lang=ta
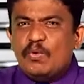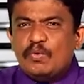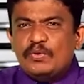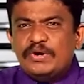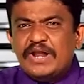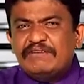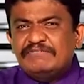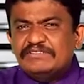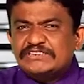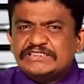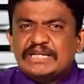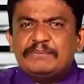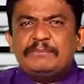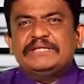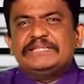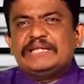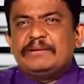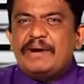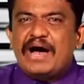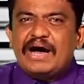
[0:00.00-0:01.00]
உணவு
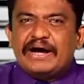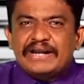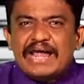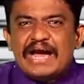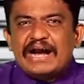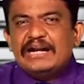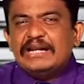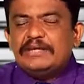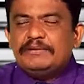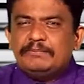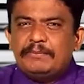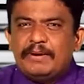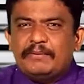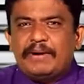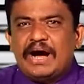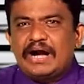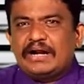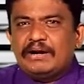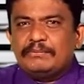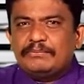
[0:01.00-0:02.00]
சம்பந்தமாக நாங்கள் இப்ப
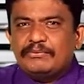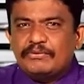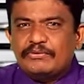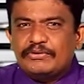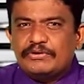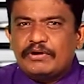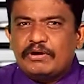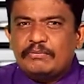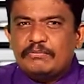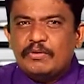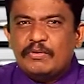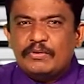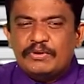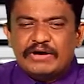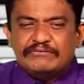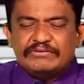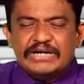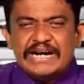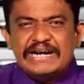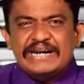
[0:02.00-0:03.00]
பார்க்க போகின்றோம்
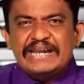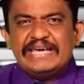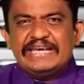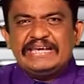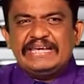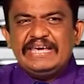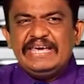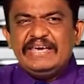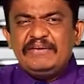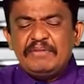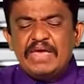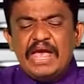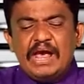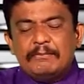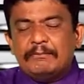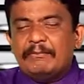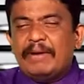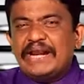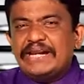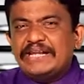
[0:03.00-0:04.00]
உணவு இன்றைக்கு
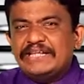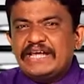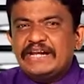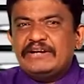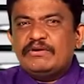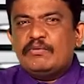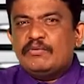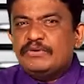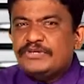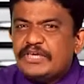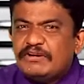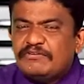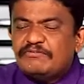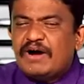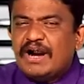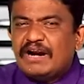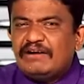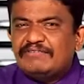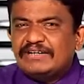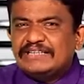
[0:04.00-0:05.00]
மனிதன் உயிர்
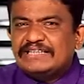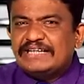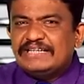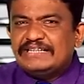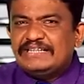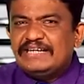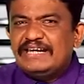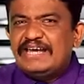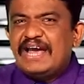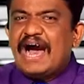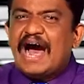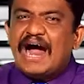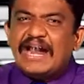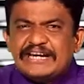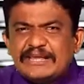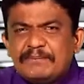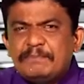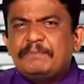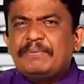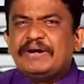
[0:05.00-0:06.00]
வாழ்வதற்கு
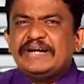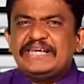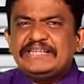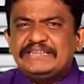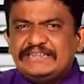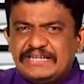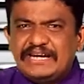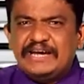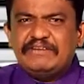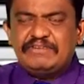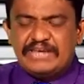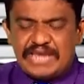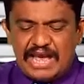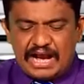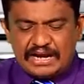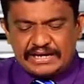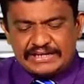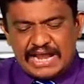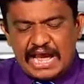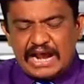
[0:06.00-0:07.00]
அடிப்படை
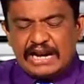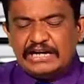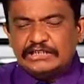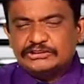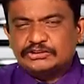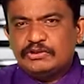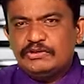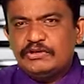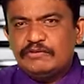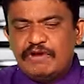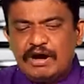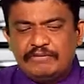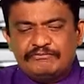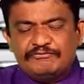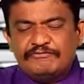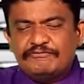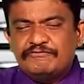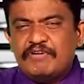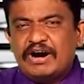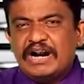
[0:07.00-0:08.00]
தேவையாக நாங்கள் சொல்லுவோம்
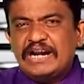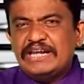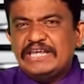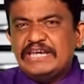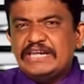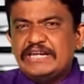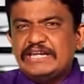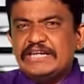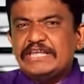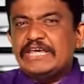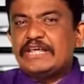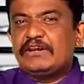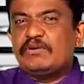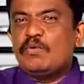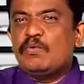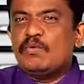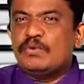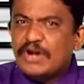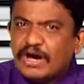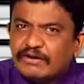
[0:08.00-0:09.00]
வழி நீர்
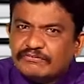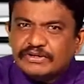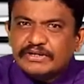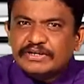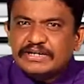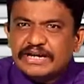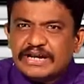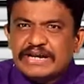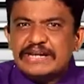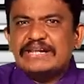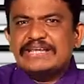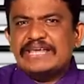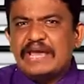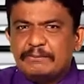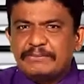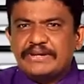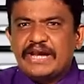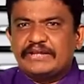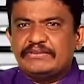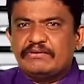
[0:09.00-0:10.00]
உணவு
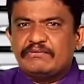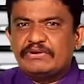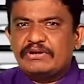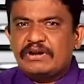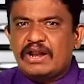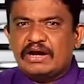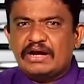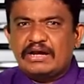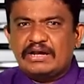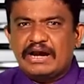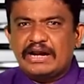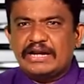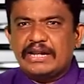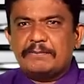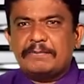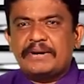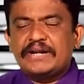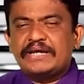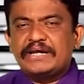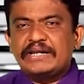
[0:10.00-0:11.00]
இன்றியமையாத ஒன்றாக
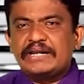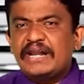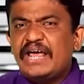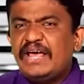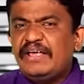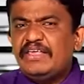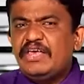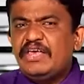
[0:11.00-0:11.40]
காணப்படுகின்ற